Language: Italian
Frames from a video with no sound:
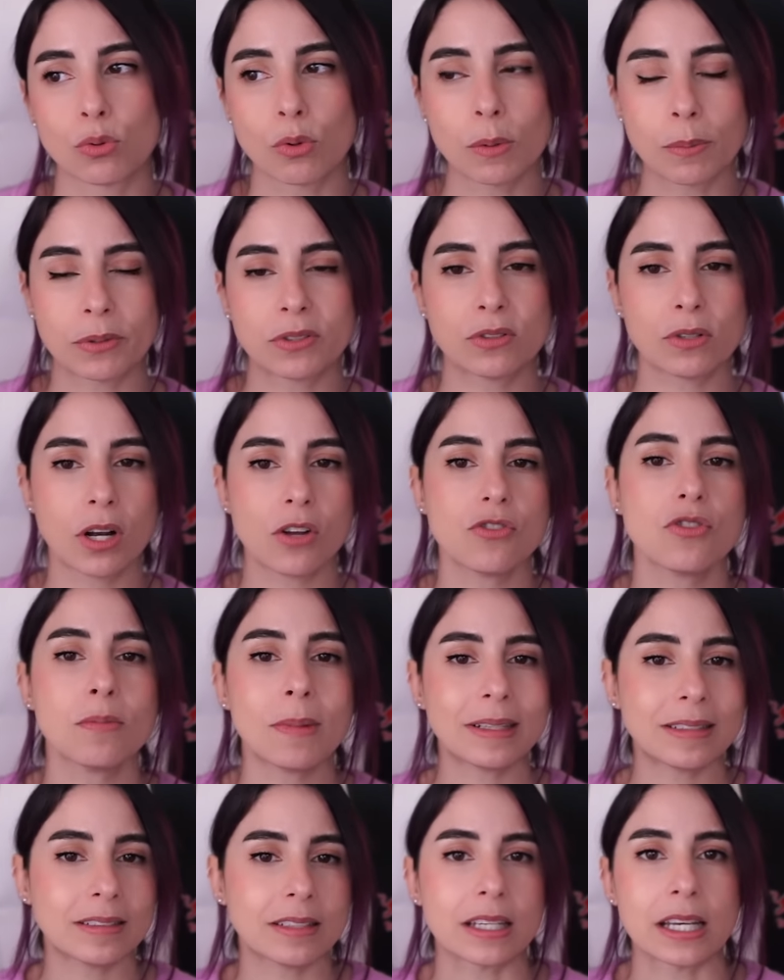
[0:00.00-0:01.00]
quel personaggio
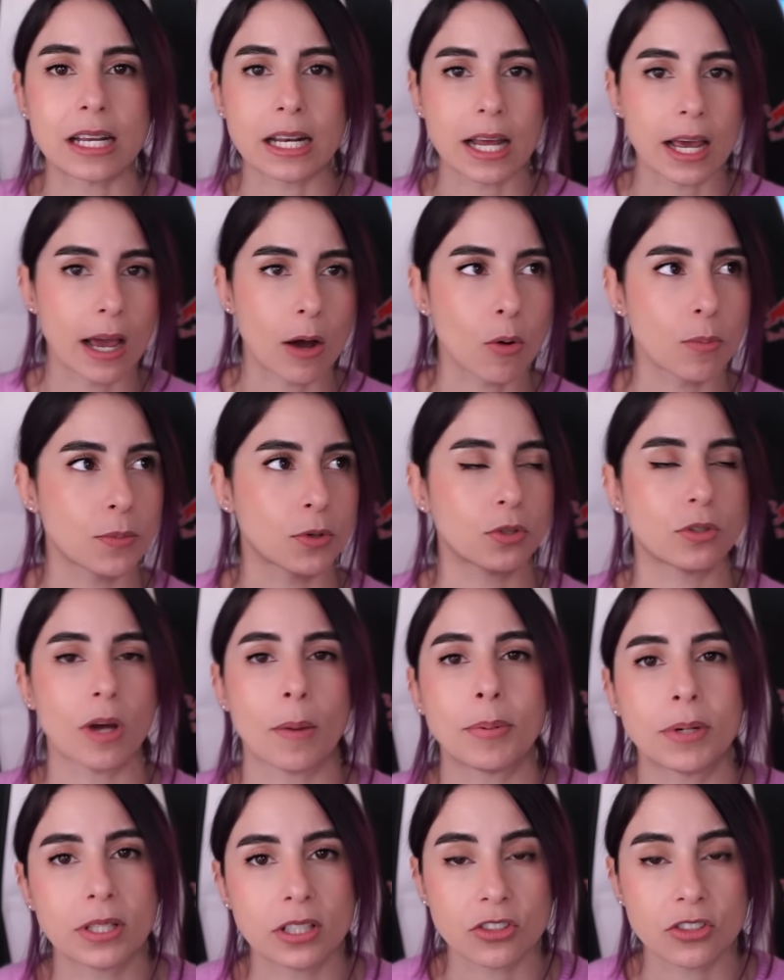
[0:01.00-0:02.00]
maschile, oh mio dio, apriti